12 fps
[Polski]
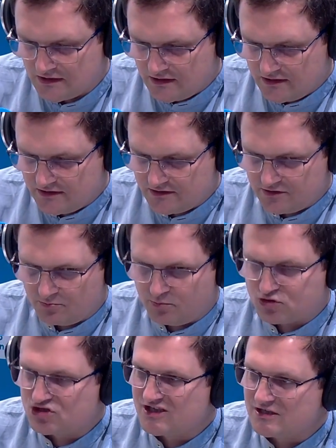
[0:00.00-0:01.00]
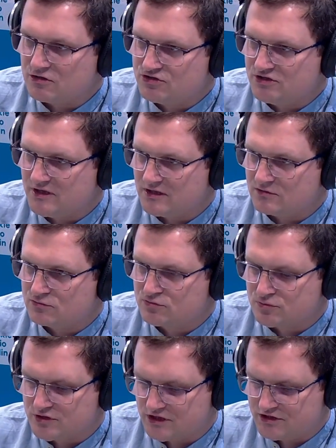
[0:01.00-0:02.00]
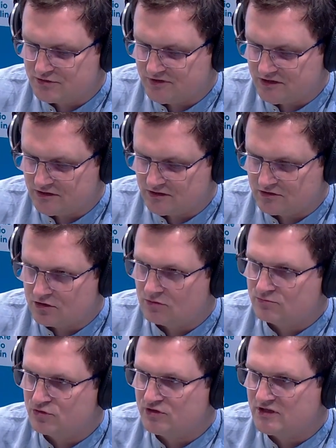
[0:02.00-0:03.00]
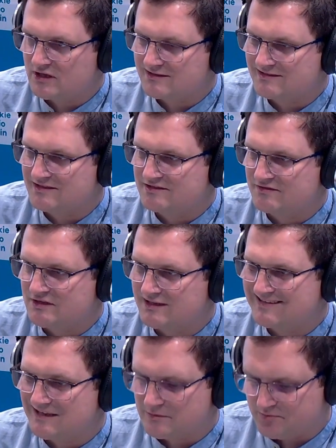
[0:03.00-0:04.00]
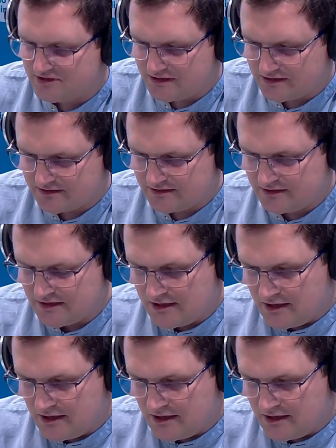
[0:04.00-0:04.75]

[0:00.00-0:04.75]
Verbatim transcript: E, no, po trzech godzinach usłyszeliśmy komunikat niezwykle lapidarny.